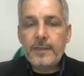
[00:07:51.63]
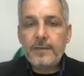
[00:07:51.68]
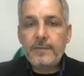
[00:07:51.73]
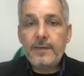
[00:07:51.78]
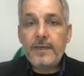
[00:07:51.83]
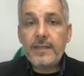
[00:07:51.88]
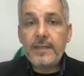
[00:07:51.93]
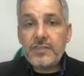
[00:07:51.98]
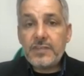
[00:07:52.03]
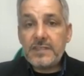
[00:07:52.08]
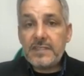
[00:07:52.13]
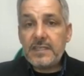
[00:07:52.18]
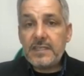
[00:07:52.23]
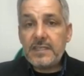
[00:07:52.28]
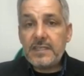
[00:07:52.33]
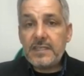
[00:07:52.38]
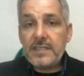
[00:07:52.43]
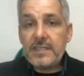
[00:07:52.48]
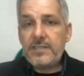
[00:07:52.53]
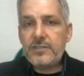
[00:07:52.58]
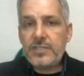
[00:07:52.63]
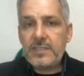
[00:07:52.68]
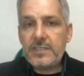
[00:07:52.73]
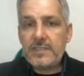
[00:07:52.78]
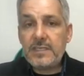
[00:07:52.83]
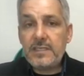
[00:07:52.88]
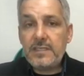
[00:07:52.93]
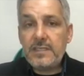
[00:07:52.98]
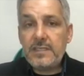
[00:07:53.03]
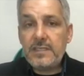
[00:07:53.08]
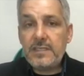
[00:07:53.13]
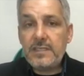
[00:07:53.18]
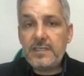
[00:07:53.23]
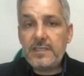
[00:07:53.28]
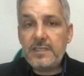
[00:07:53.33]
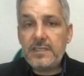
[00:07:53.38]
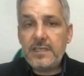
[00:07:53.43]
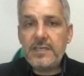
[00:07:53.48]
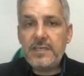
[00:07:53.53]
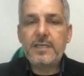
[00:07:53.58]
veya çizgi diye çizgi diye
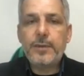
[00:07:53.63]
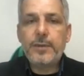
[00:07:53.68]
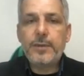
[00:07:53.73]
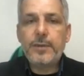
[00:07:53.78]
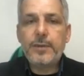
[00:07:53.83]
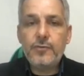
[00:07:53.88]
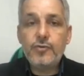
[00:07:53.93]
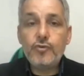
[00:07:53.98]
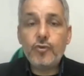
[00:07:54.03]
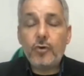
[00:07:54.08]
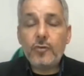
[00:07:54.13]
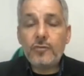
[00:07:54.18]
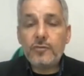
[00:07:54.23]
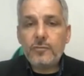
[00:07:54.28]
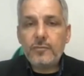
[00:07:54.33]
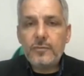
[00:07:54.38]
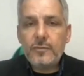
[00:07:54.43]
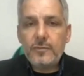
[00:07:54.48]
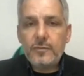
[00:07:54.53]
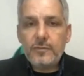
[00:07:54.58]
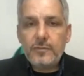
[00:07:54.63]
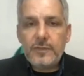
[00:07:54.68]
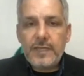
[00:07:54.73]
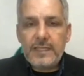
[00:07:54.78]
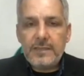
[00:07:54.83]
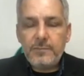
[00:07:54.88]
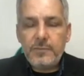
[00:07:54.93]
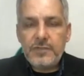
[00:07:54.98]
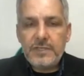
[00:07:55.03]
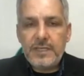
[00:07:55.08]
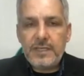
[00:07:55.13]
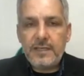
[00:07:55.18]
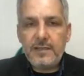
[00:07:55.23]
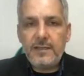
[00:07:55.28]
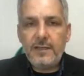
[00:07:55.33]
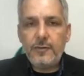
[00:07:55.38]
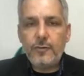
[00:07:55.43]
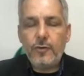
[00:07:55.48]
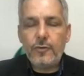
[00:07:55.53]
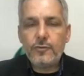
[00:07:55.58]
şekil yapabildiğini çok net bir
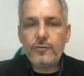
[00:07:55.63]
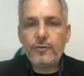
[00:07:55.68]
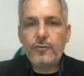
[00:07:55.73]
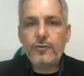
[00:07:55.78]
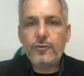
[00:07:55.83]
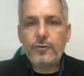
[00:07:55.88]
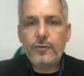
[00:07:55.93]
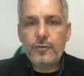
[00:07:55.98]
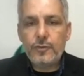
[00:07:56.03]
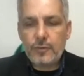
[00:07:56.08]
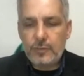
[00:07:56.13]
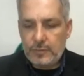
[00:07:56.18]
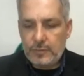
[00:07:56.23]
şekilde gördük.